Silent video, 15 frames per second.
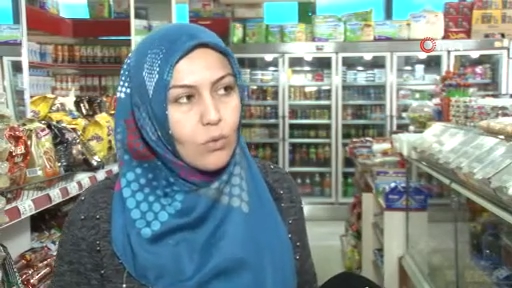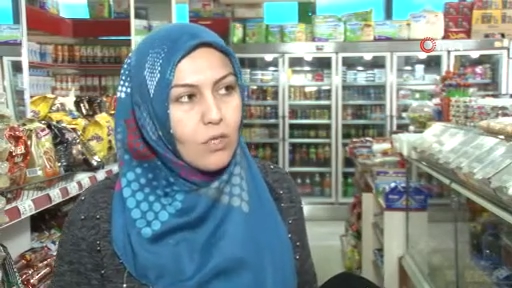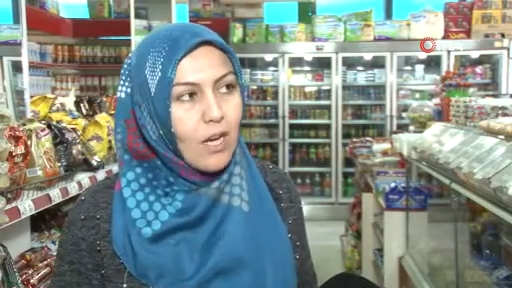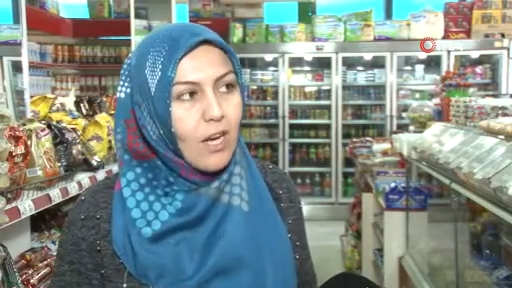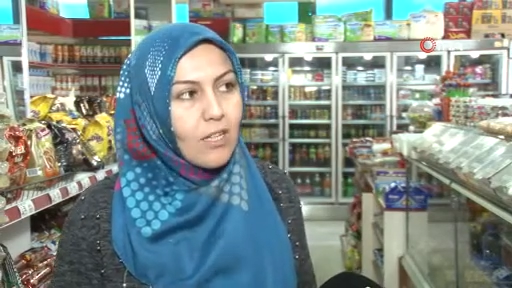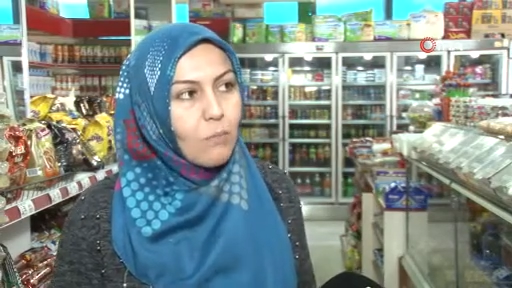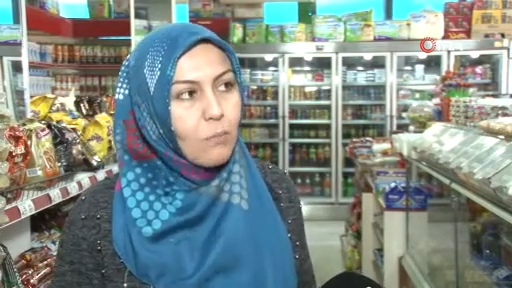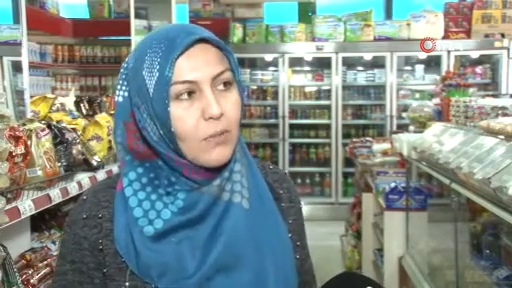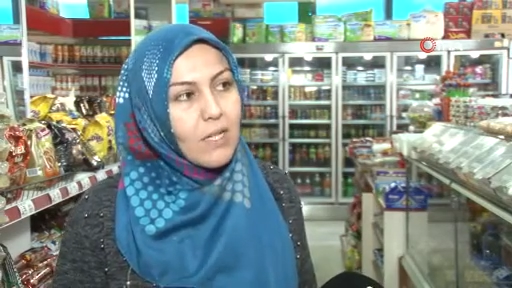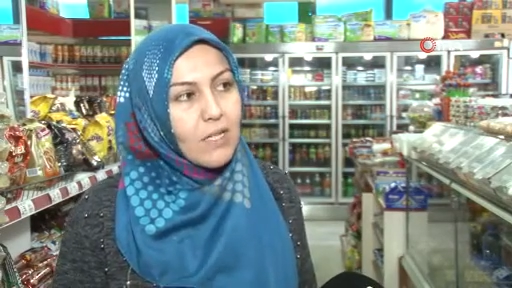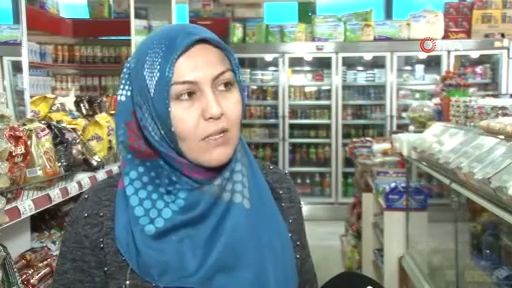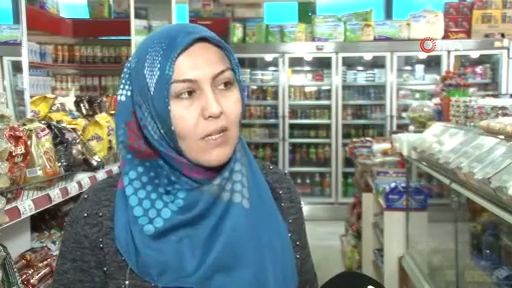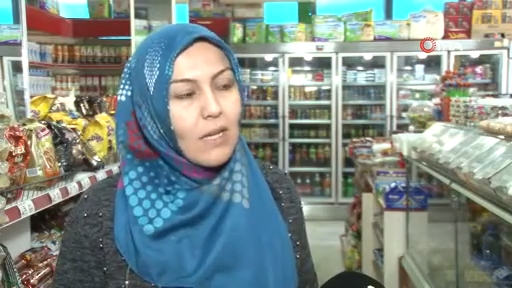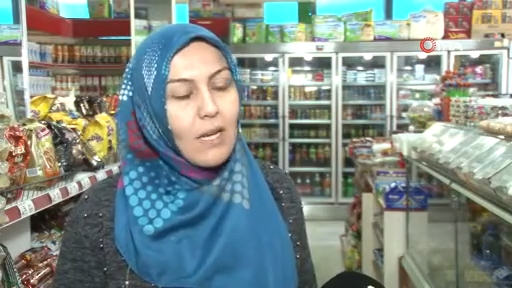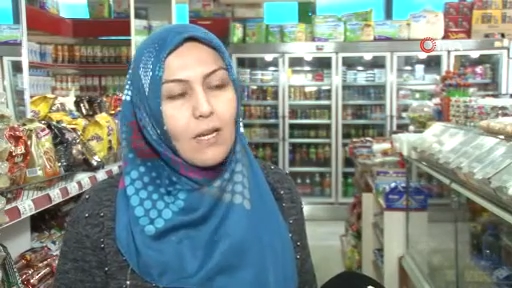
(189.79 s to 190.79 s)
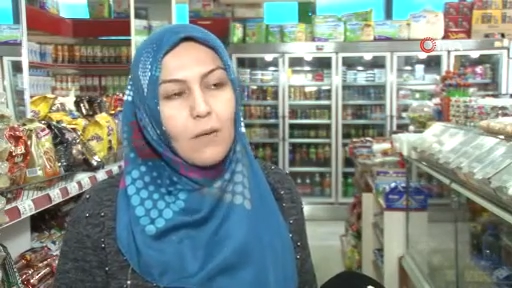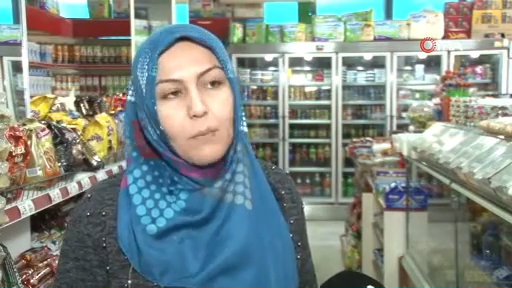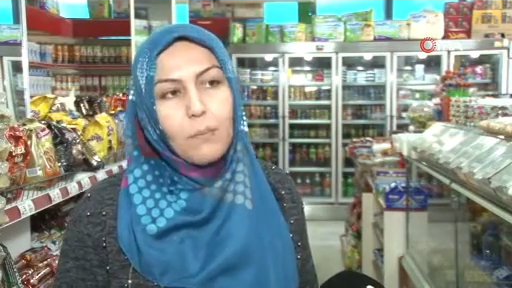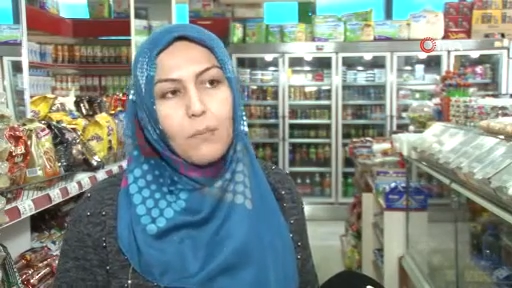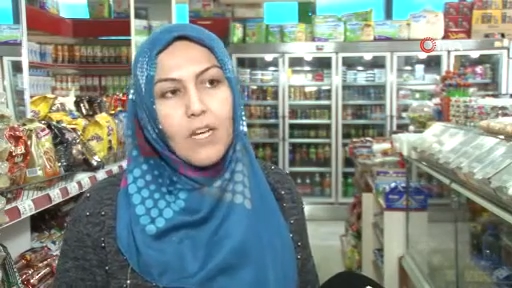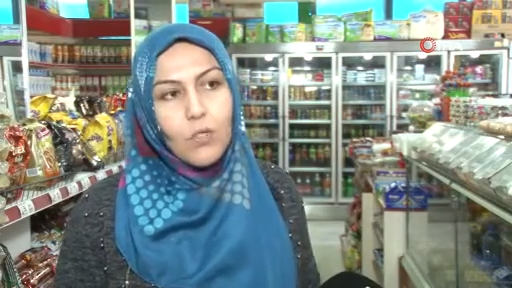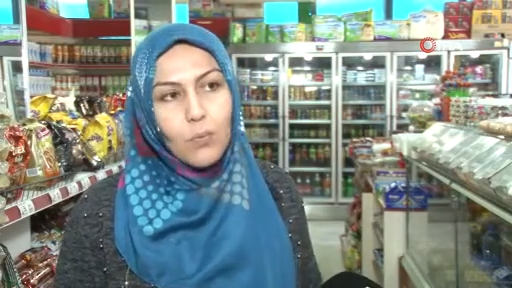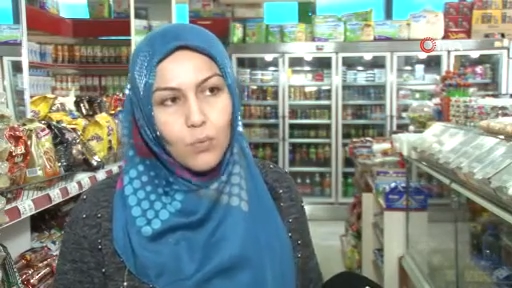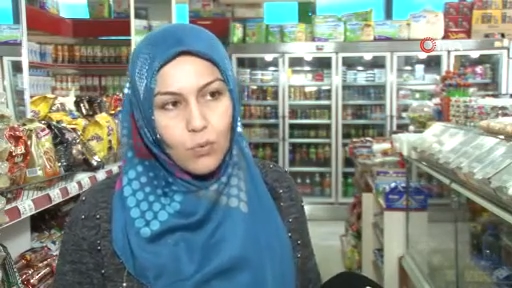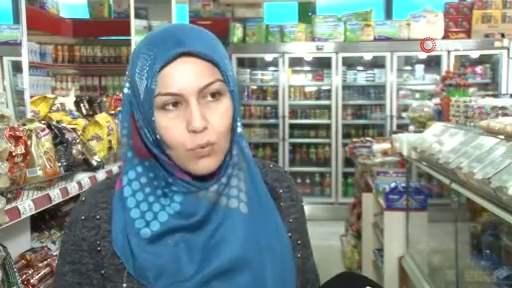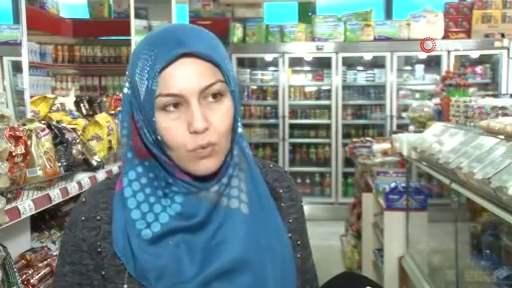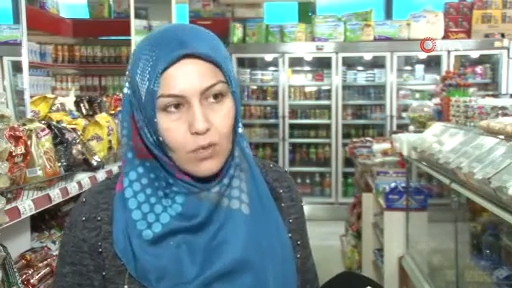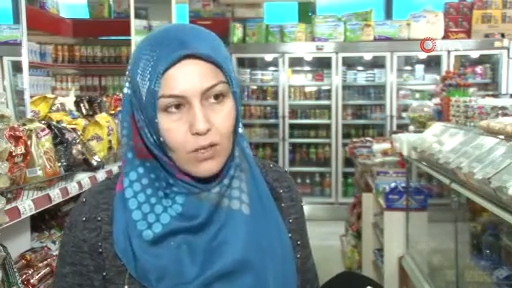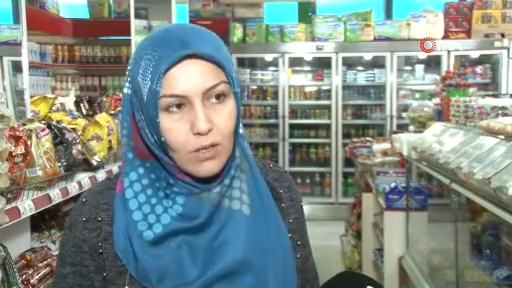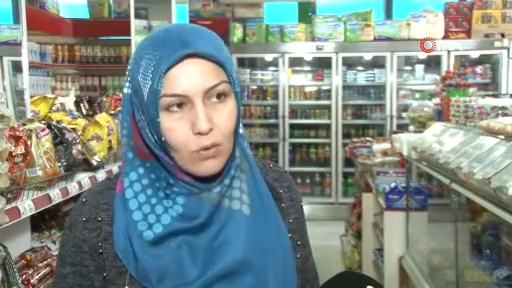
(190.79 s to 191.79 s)
Saat 1'de gelip
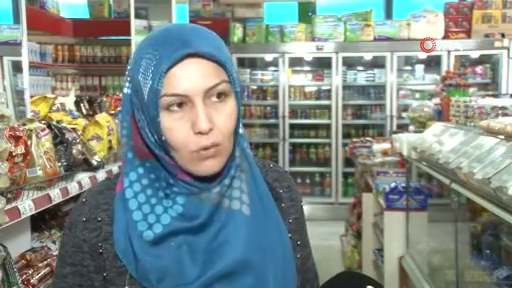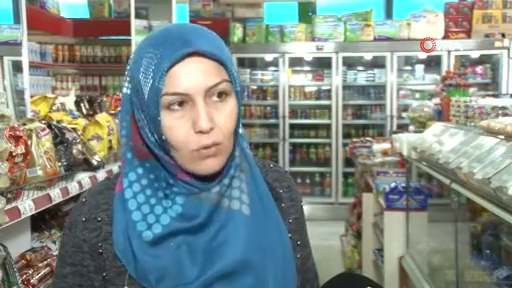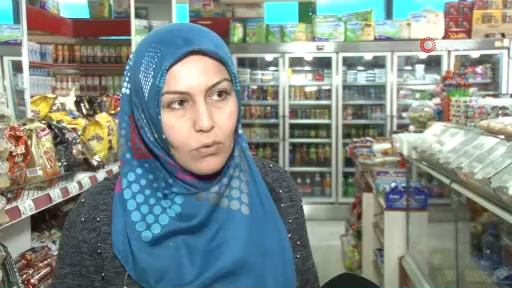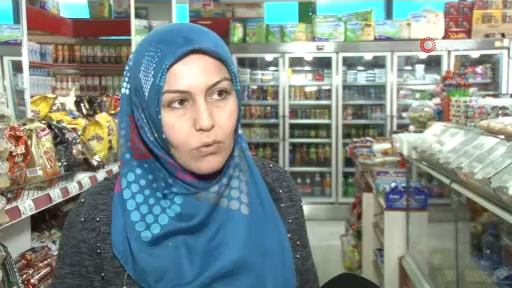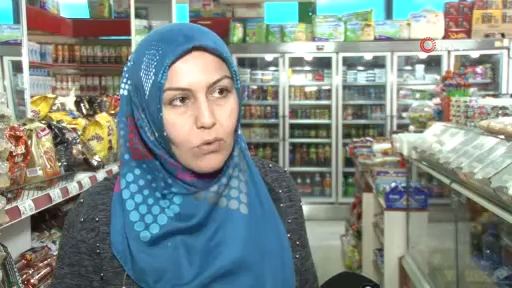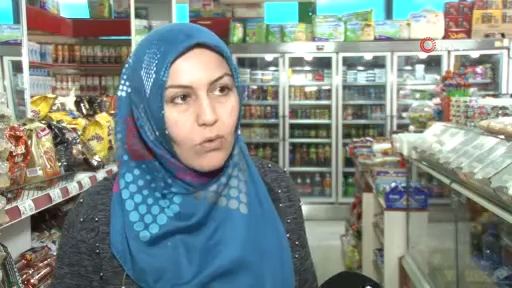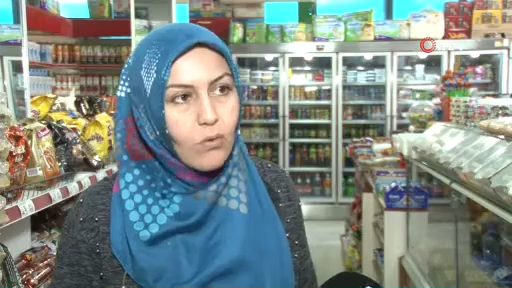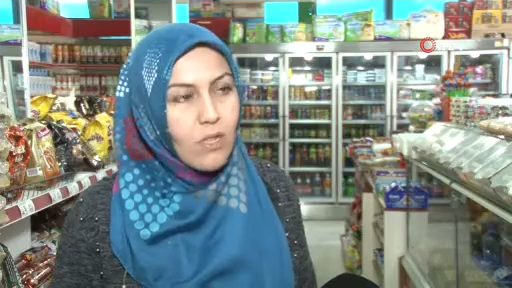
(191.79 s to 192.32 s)
5.30'da gidiyordu.